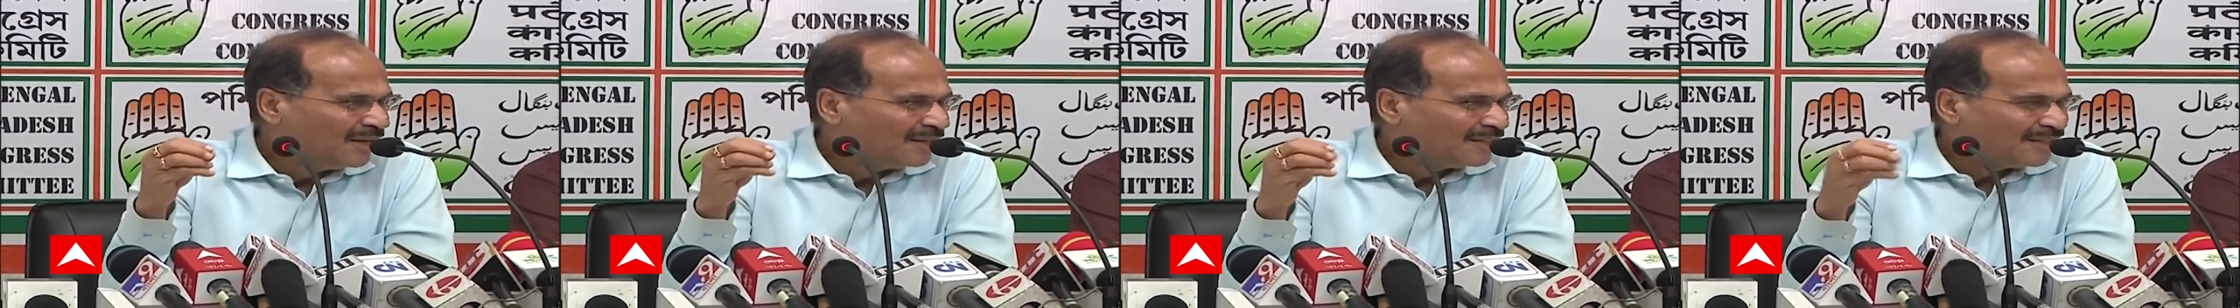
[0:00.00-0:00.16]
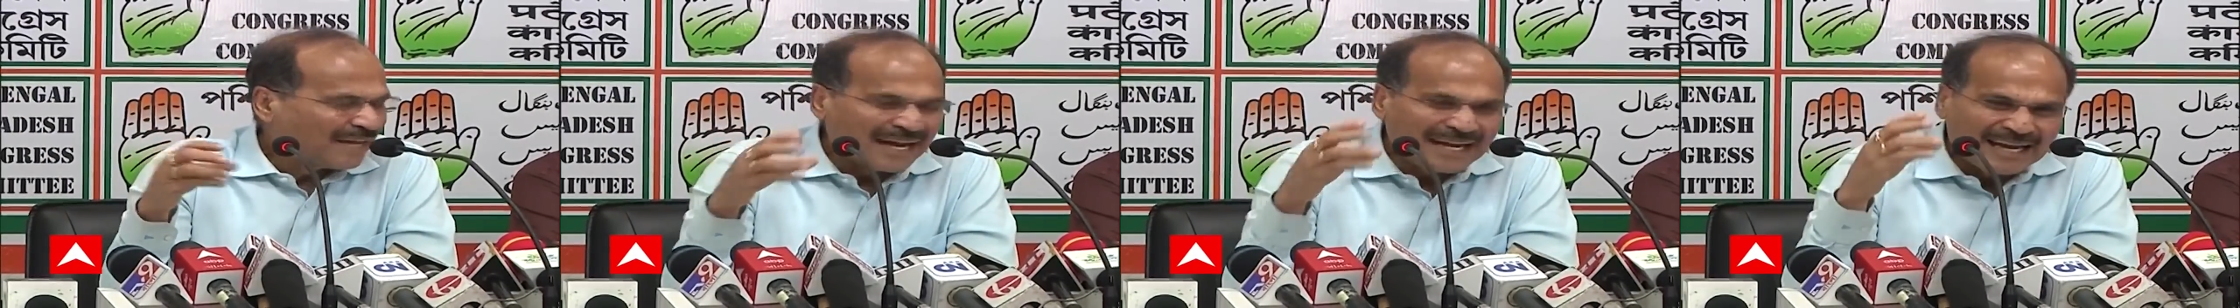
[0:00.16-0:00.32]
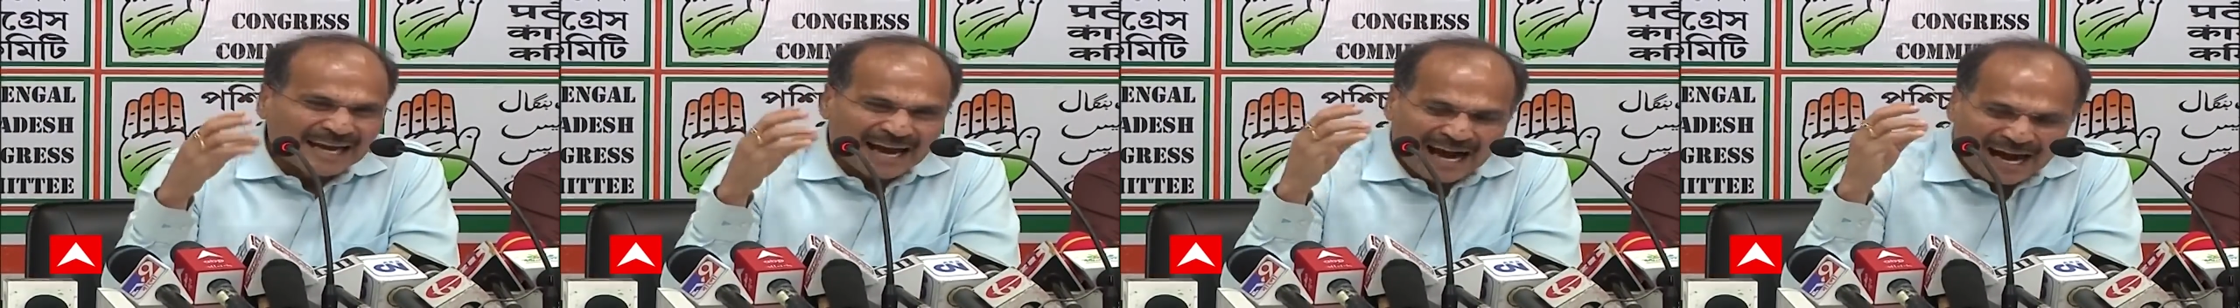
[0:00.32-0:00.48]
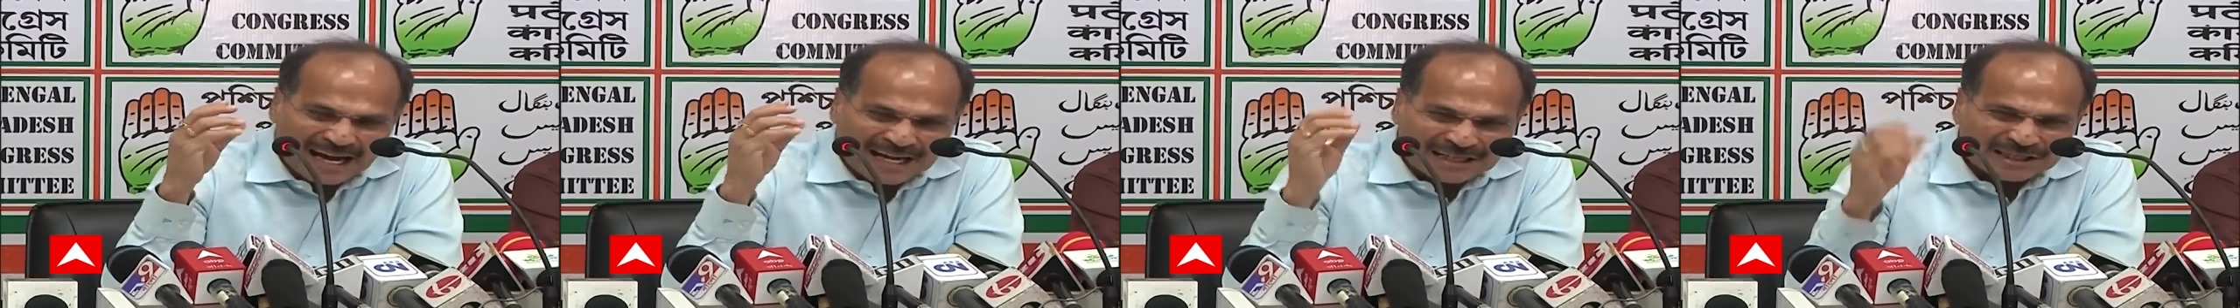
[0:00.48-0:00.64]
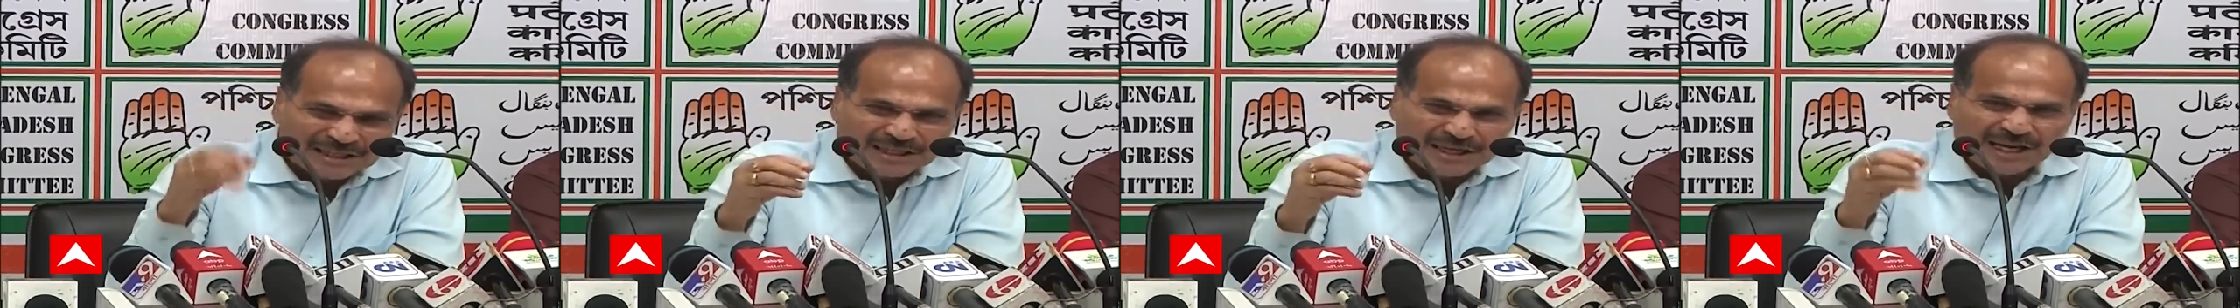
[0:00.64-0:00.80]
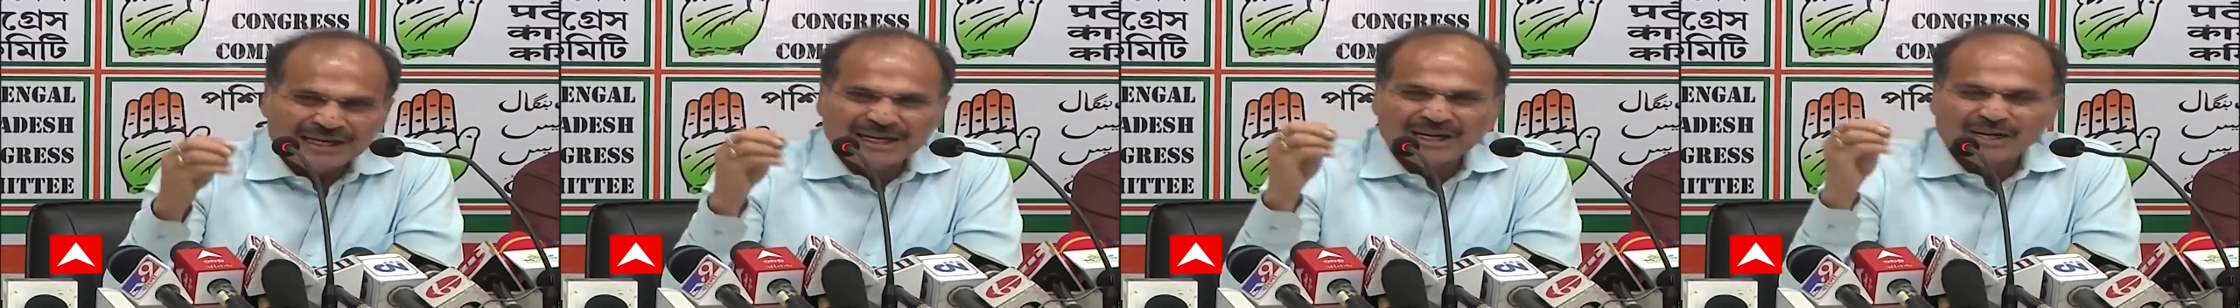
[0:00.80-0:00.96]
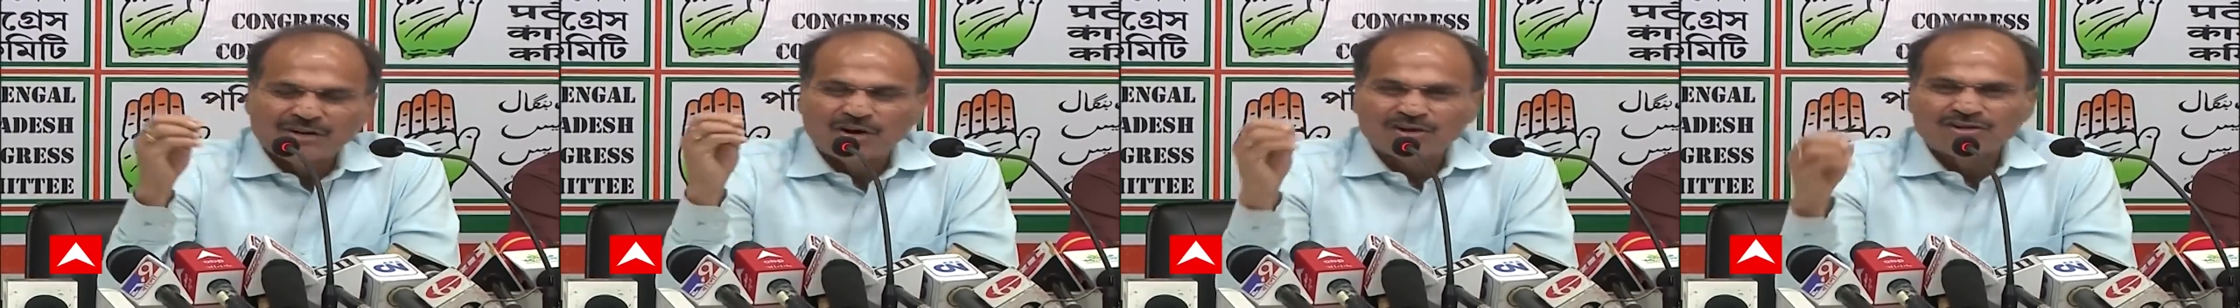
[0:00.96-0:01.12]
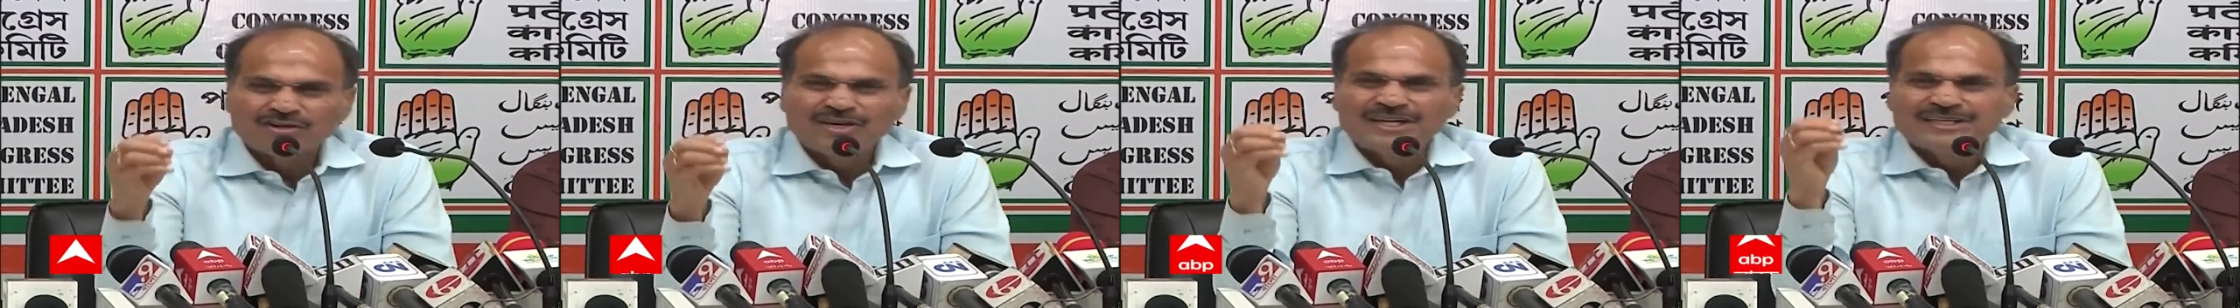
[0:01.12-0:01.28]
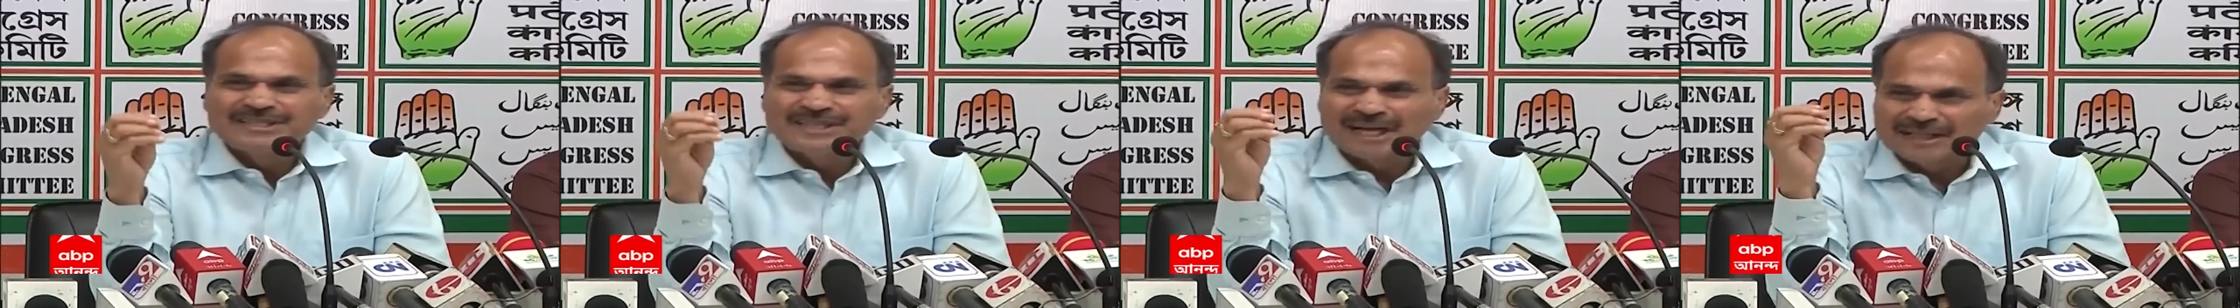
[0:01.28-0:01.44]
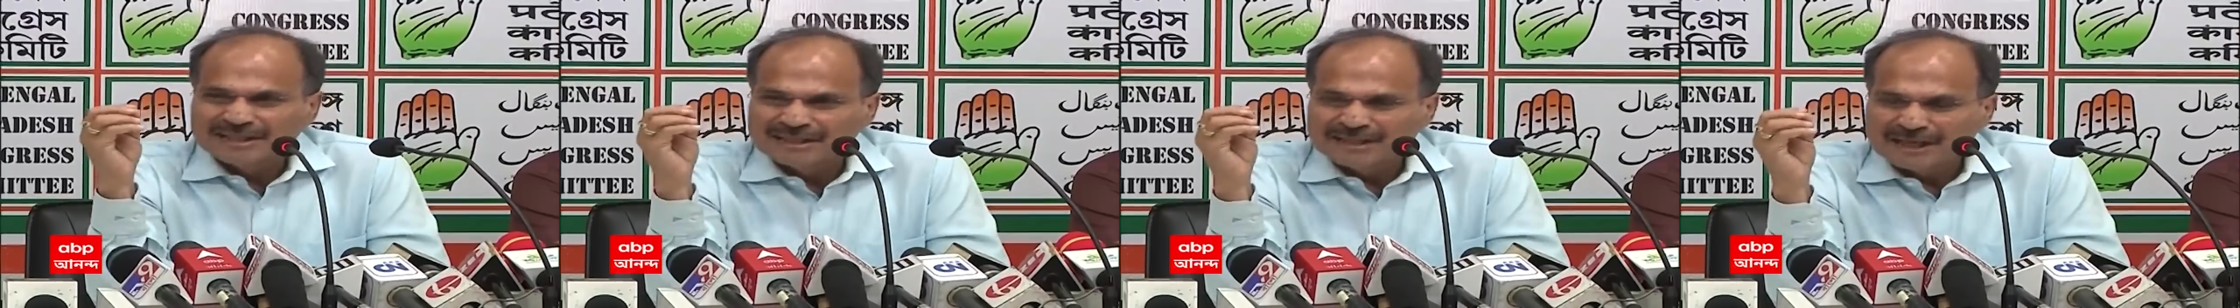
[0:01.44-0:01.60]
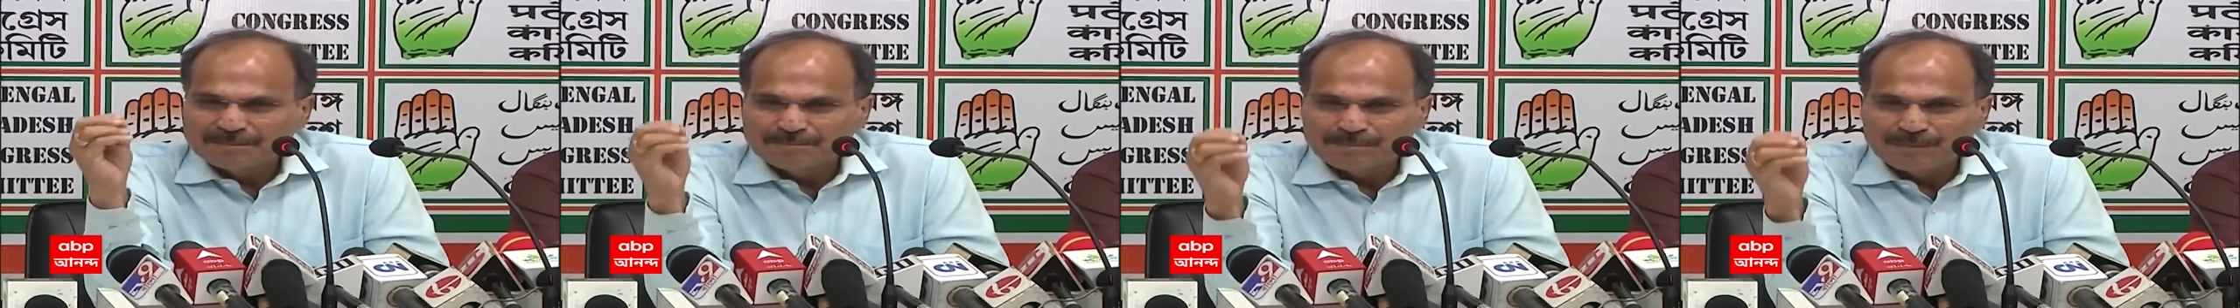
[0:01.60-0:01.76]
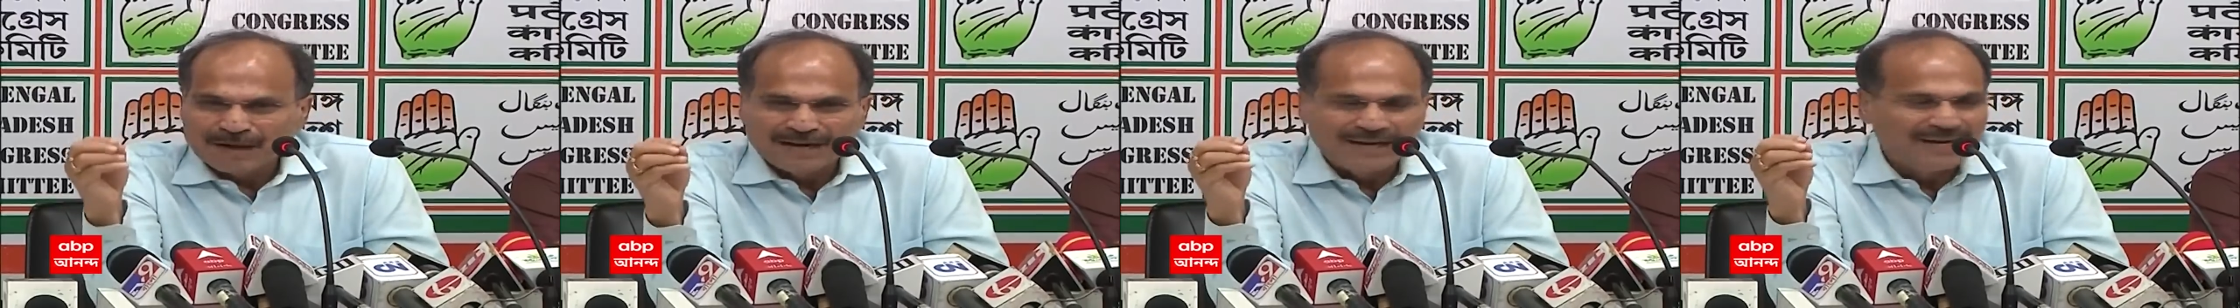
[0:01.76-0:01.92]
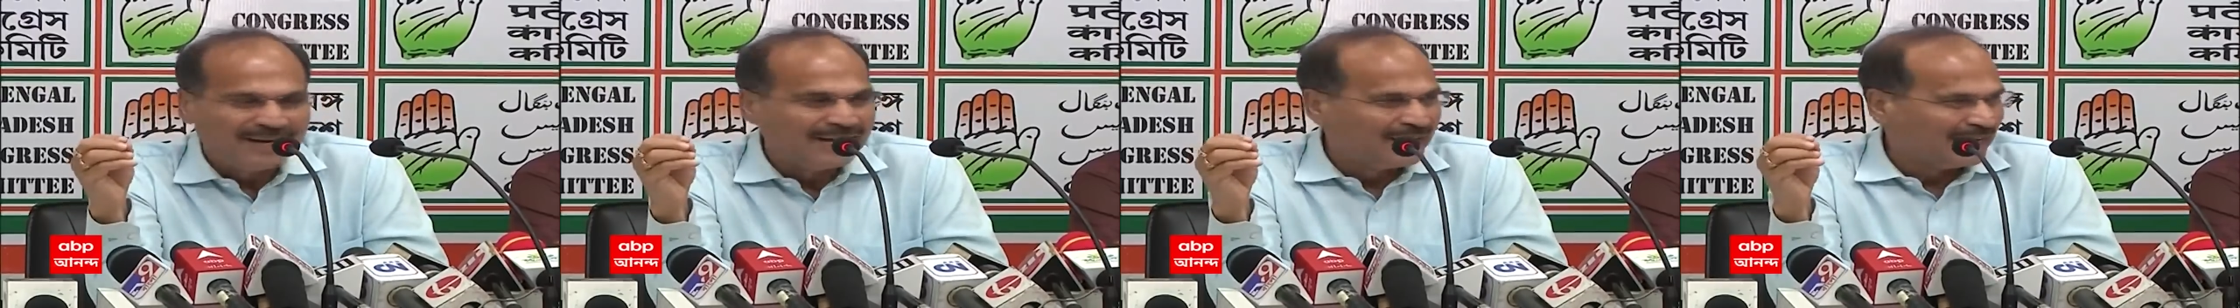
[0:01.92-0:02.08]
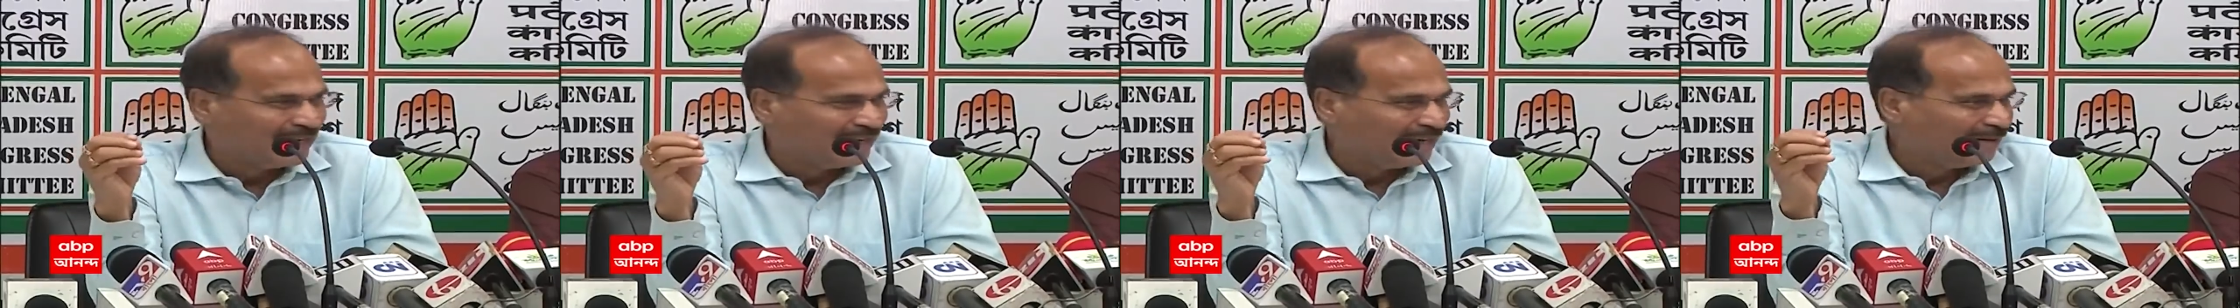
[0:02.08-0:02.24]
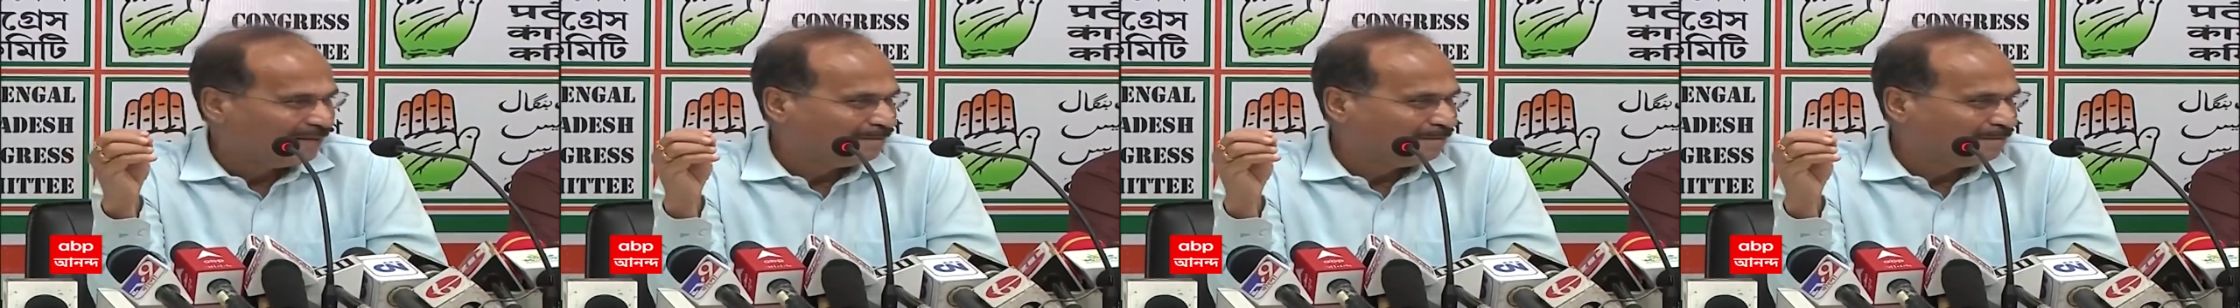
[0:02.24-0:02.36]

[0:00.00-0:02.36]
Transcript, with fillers: তাই হাঁসখালির ঘটনা জানতে পারলেন